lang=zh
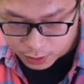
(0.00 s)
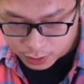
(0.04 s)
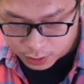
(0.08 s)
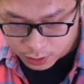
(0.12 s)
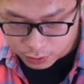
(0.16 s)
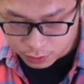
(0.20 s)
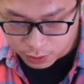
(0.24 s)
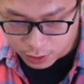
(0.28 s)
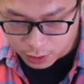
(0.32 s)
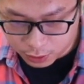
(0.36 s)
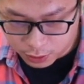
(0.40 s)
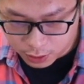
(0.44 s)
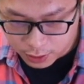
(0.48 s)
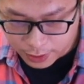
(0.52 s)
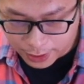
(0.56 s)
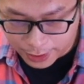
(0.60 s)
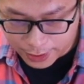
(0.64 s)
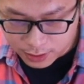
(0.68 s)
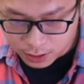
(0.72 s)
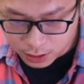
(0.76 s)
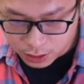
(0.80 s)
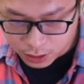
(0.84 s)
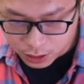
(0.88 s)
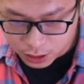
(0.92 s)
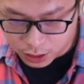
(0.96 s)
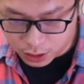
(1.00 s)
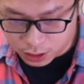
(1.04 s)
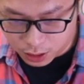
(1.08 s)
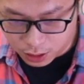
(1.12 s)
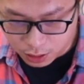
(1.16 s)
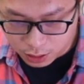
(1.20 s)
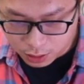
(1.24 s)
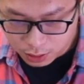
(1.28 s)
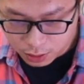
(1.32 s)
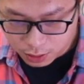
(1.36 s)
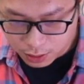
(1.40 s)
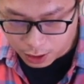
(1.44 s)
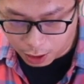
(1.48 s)
钱老师，安
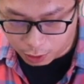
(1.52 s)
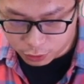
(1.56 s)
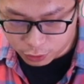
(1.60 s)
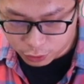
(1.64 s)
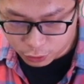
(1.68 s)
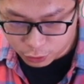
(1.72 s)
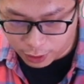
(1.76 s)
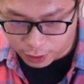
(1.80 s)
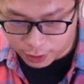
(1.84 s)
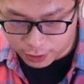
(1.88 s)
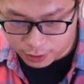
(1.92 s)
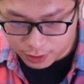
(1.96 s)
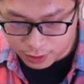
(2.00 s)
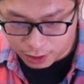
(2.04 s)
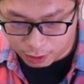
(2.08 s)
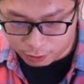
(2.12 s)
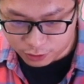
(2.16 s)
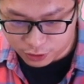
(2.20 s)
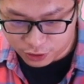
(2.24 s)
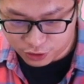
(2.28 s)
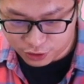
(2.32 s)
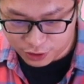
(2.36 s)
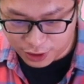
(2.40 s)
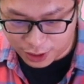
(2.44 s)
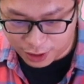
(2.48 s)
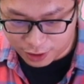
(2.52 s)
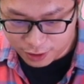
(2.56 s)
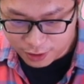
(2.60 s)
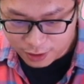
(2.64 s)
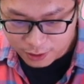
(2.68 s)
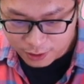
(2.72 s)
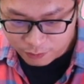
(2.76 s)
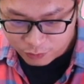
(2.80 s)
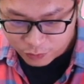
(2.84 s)
吉老帅老师啊，